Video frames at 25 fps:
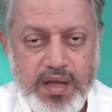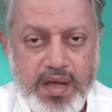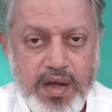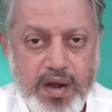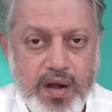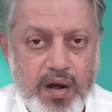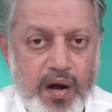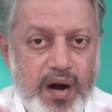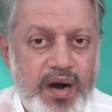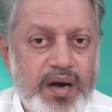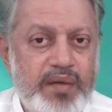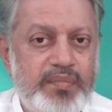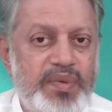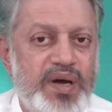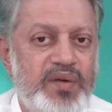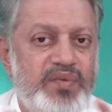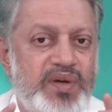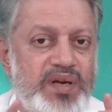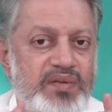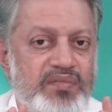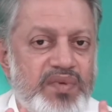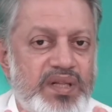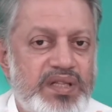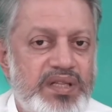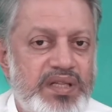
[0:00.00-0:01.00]

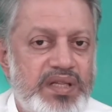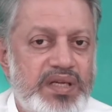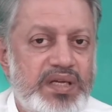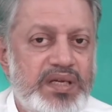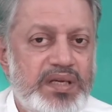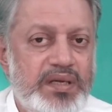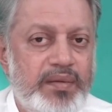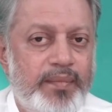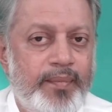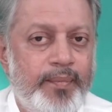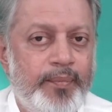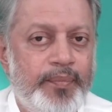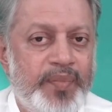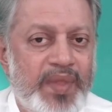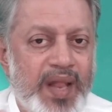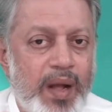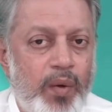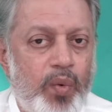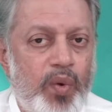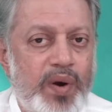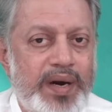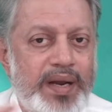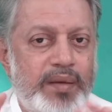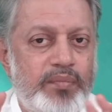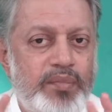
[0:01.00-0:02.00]
காண்பவன் வந்து
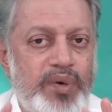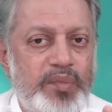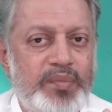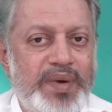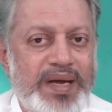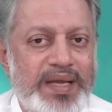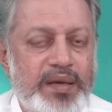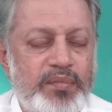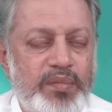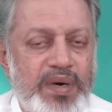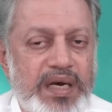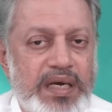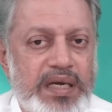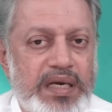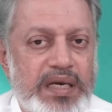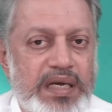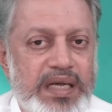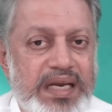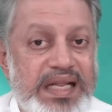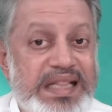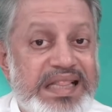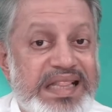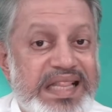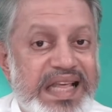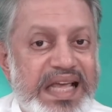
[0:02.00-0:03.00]
உடம்பு மயமா
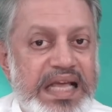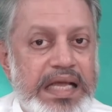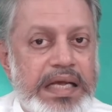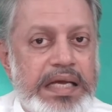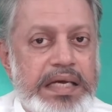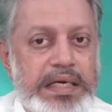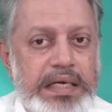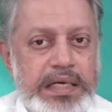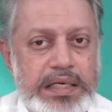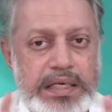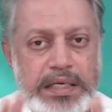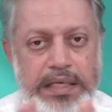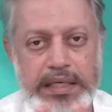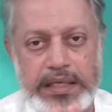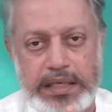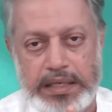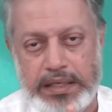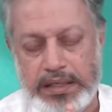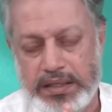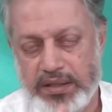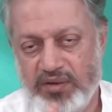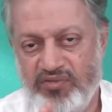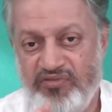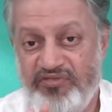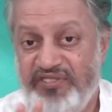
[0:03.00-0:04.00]
இருக்கிற திங்கர்
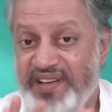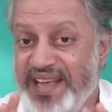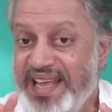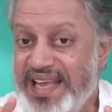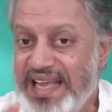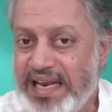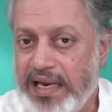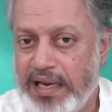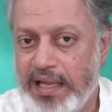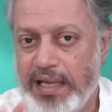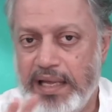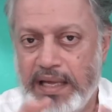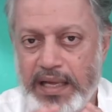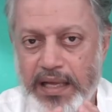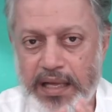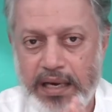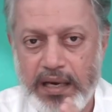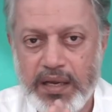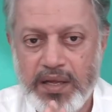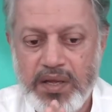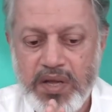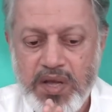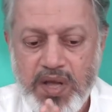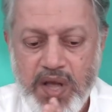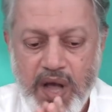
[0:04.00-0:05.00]
ஃபீலர்
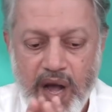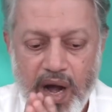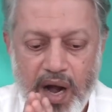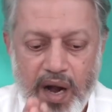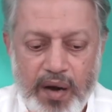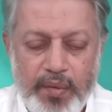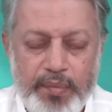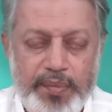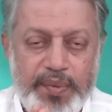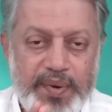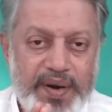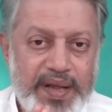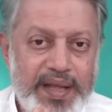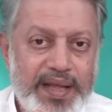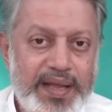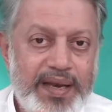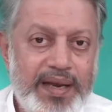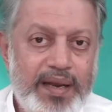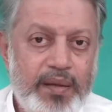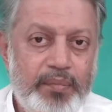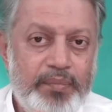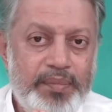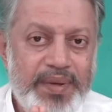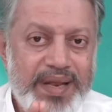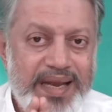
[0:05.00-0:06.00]

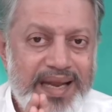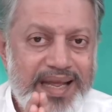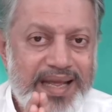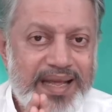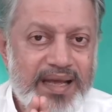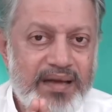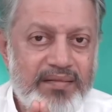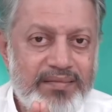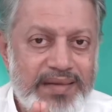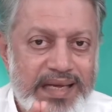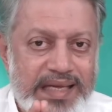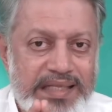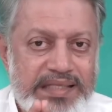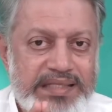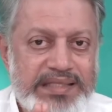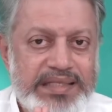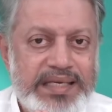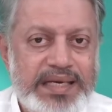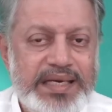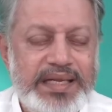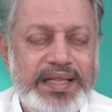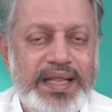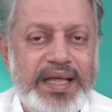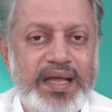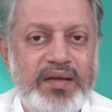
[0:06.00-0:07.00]
அப்படின்னு பிரிக்க
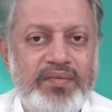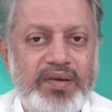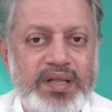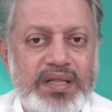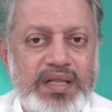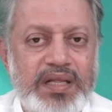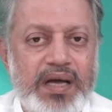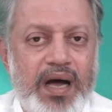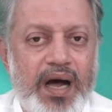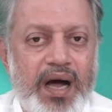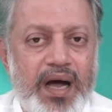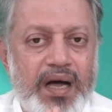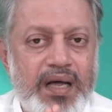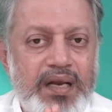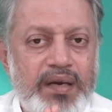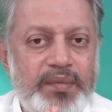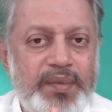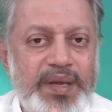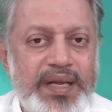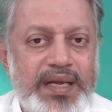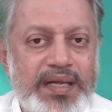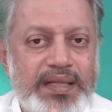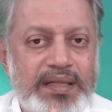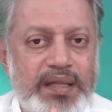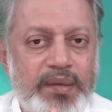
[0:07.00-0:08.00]
வச்சதே வந்து
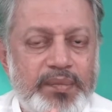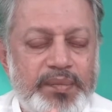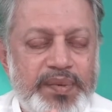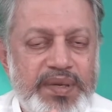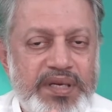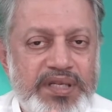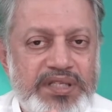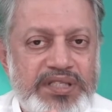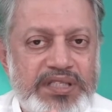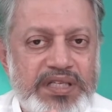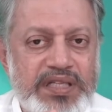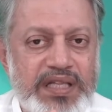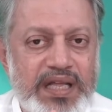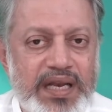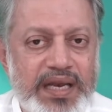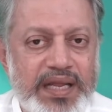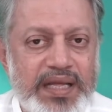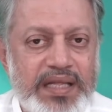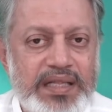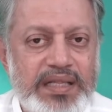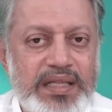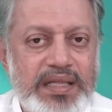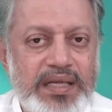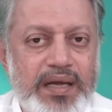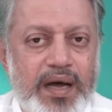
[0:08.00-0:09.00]
ஆன்மீகத்தை
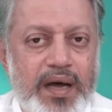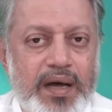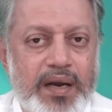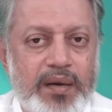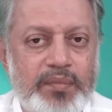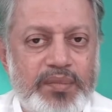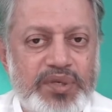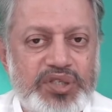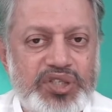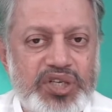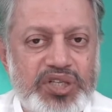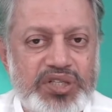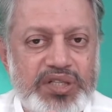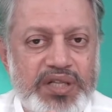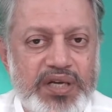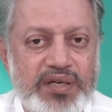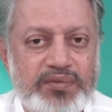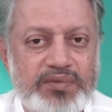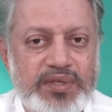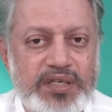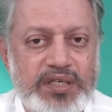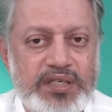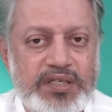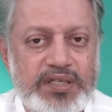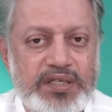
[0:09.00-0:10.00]
பிரிச்சதுலேருந்து ஆரம்பிச்ச
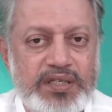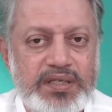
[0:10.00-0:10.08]
தவறு